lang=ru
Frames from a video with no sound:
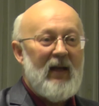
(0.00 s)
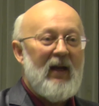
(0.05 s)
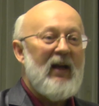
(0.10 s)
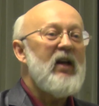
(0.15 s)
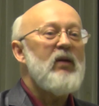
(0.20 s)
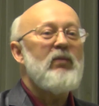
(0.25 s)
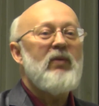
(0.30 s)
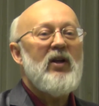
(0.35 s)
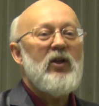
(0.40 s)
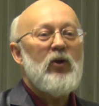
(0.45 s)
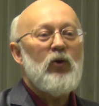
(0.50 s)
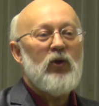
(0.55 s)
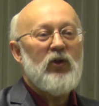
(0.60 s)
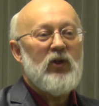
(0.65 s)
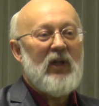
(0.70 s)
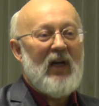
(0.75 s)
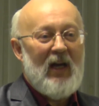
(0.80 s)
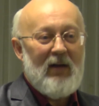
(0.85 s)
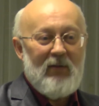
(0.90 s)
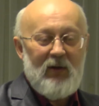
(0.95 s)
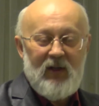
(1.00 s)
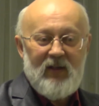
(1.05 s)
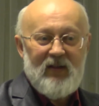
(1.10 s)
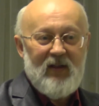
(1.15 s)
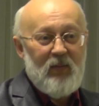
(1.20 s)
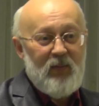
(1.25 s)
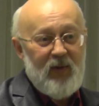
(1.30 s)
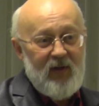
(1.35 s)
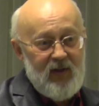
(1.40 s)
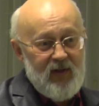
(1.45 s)
Либо они устраивались
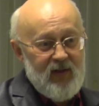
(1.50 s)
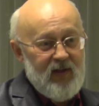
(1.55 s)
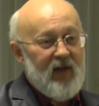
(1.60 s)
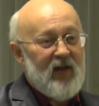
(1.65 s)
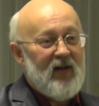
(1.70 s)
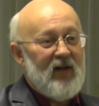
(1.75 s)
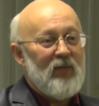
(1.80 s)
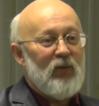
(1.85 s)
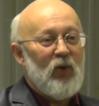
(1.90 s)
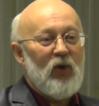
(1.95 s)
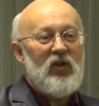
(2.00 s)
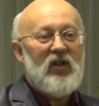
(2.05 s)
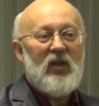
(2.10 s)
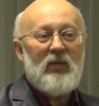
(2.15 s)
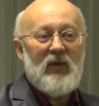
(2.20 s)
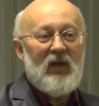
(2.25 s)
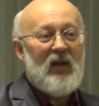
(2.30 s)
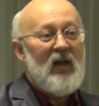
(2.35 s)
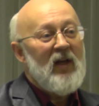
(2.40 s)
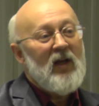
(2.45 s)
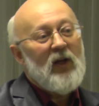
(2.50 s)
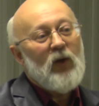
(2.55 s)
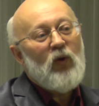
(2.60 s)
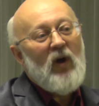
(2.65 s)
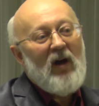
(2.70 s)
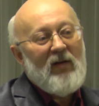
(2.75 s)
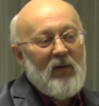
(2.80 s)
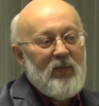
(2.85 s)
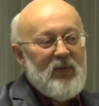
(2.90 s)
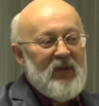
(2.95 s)
на прииске рабочими, ну
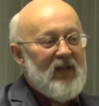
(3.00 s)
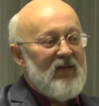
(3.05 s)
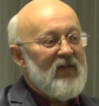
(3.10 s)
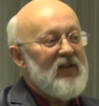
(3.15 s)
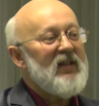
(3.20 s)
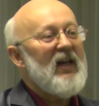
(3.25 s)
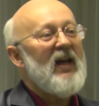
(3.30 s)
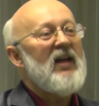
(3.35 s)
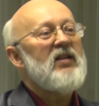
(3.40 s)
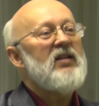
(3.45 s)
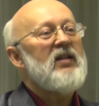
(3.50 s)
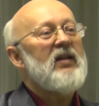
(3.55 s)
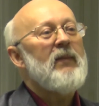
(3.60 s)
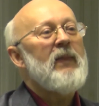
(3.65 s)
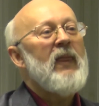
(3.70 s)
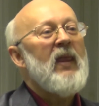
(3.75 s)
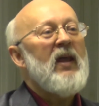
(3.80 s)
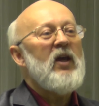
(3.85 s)
а вообще, знаете,